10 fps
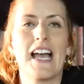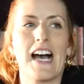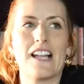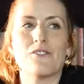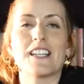
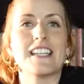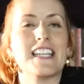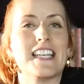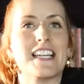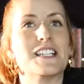Hallo
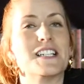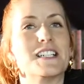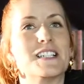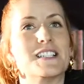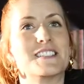René,
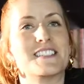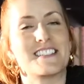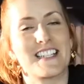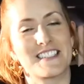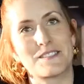äh,
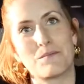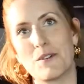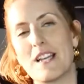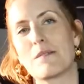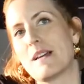das
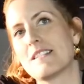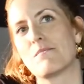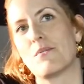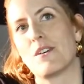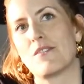Projekt Band
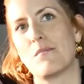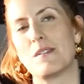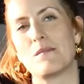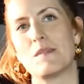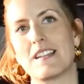Support
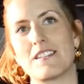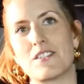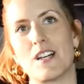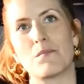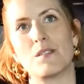verbindet mich ganz
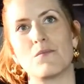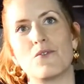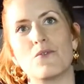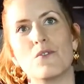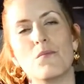stark mit dem
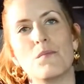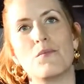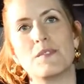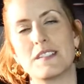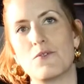Forum.
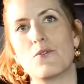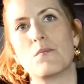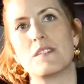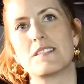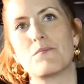Das
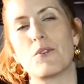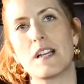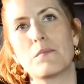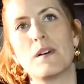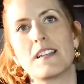Forum ist
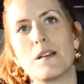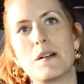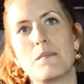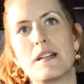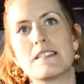Projektpartner
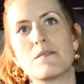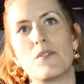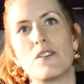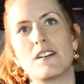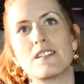bei Band
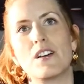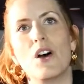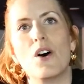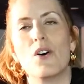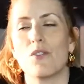Support
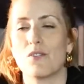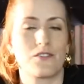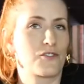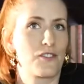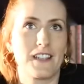
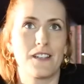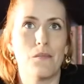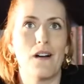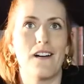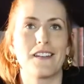und schon seit
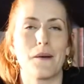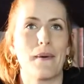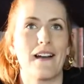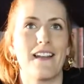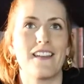immer
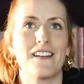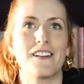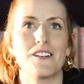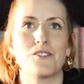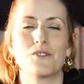dabei,
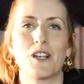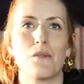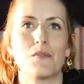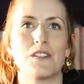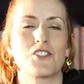äh,
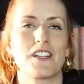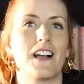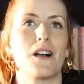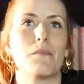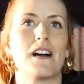unglaublich
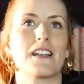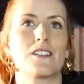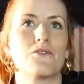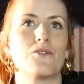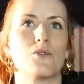starker
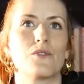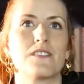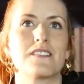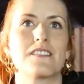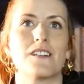Partner für
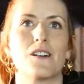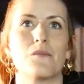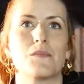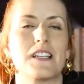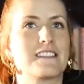uns.
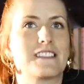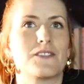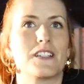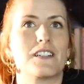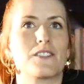Ähm, hier lassen
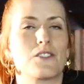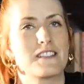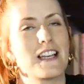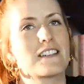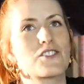wir
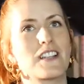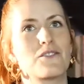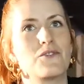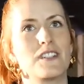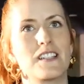Konzerte
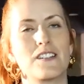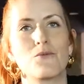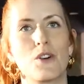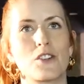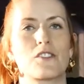stattfinden,
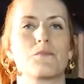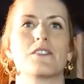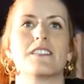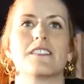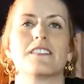Workshop,
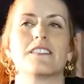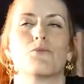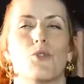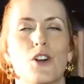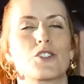äh,
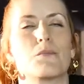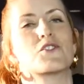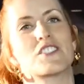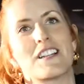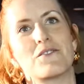Workshops
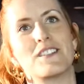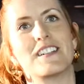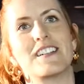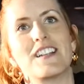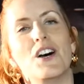stattfinden